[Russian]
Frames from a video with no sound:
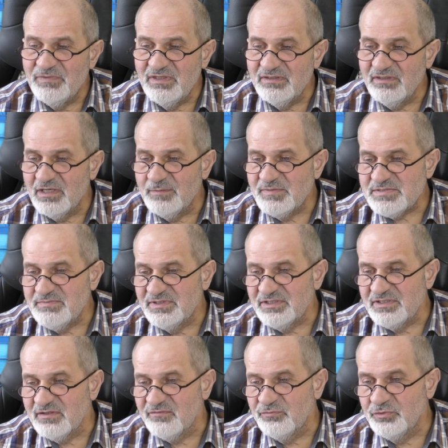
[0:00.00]
Итак,
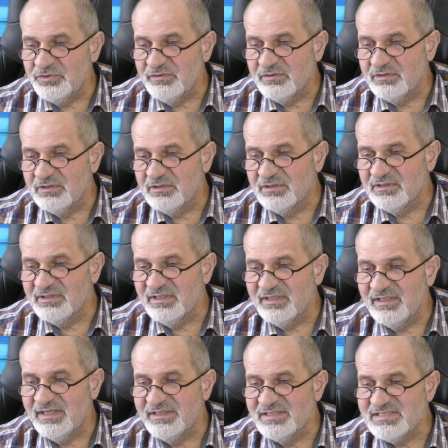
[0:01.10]
посмотрите, вот
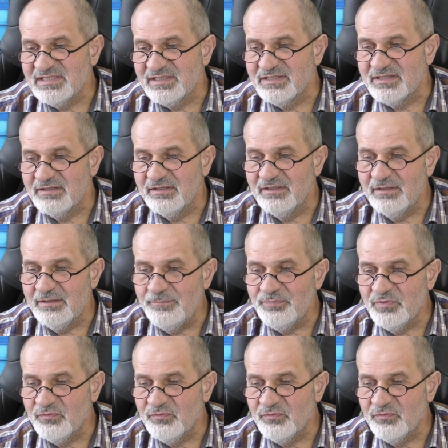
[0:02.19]
такая стратегия,